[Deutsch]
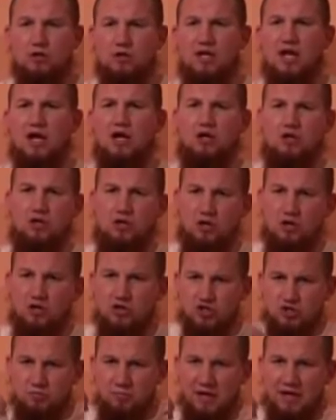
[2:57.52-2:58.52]
ja,
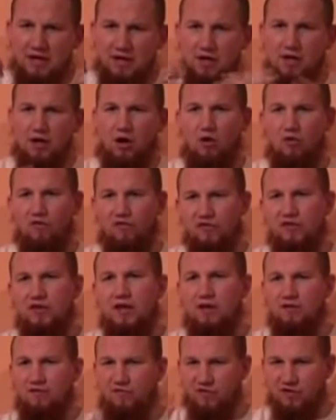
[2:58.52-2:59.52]
äh, Schminke kaufen,
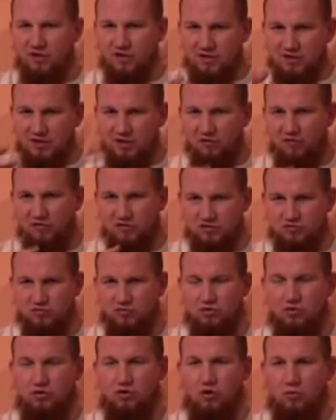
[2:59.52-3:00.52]
ne, von den
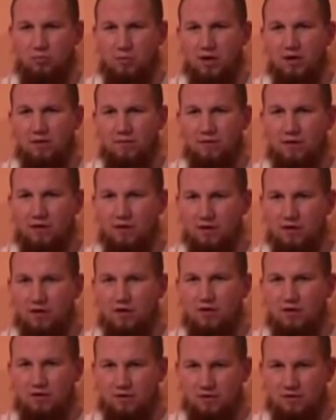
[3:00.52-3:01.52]
Tierversuchen nochmal.
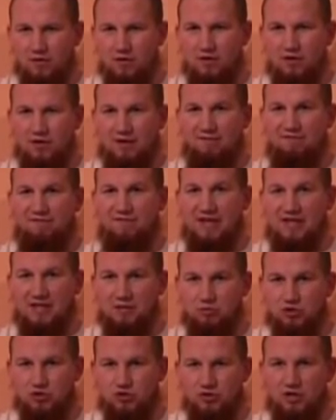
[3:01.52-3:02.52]
Äh, wegen
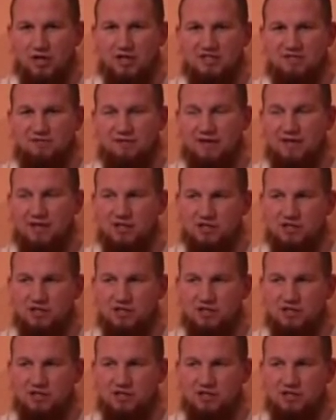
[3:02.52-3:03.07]
dem Schönheitswahn,